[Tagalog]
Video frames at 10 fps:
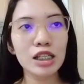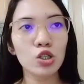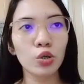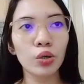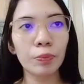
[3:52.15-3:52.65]

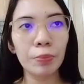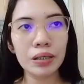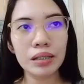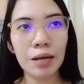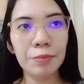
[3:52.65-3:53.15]
So, pag
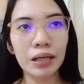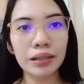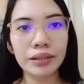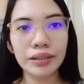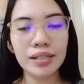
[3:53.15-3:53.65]
sinabi
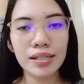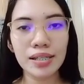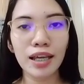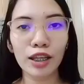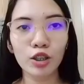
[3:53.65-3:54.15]
natin
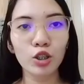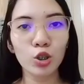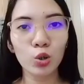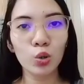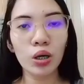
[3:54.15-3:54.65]
currency, ito
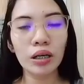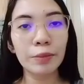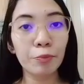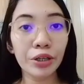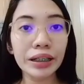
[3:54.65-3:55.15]
yung
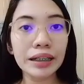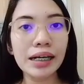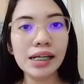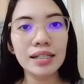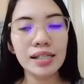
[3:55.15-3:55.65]
reporting
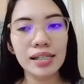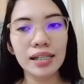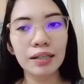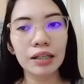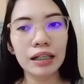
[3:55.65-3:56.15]
currency
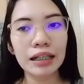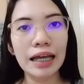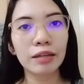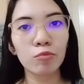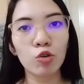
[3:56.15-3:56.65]
ni
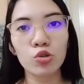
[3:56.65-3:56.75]
client mo.